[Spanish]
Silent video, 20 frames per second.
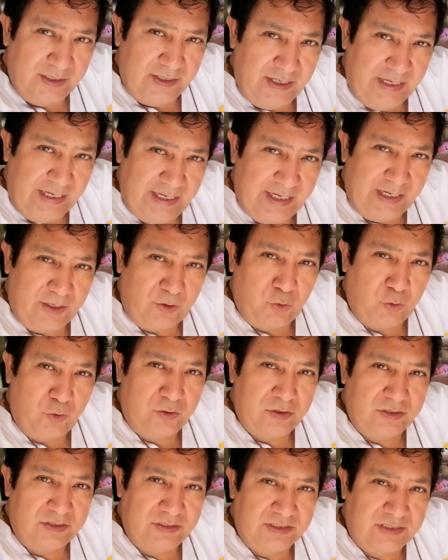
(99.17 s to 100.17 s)
Eh,
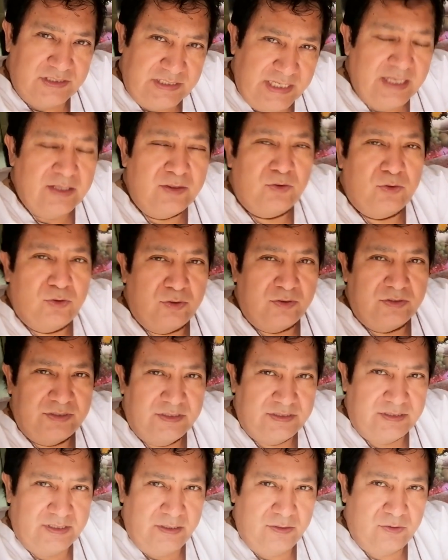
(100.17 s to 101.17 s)
con cientos y
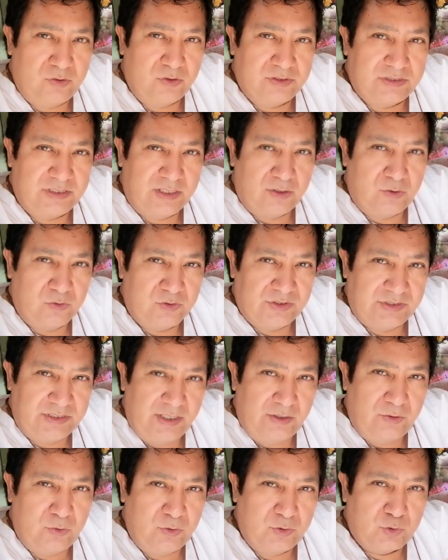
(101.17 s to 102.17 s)
cientos de
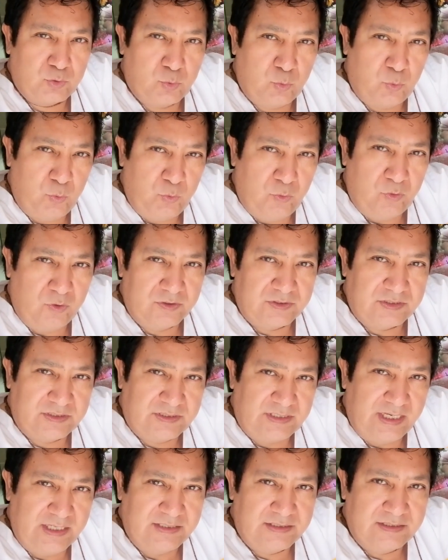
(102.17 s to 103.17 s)
consejos, jugos,
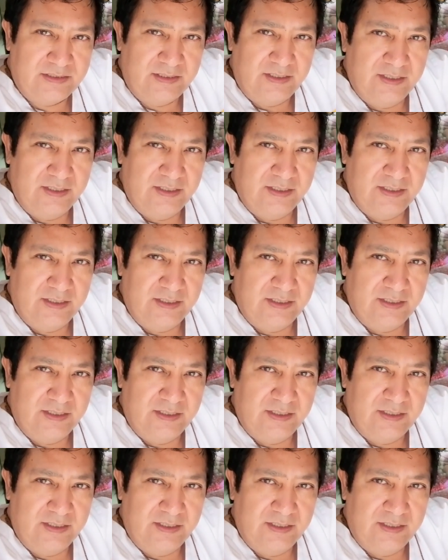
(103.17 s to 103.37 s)
test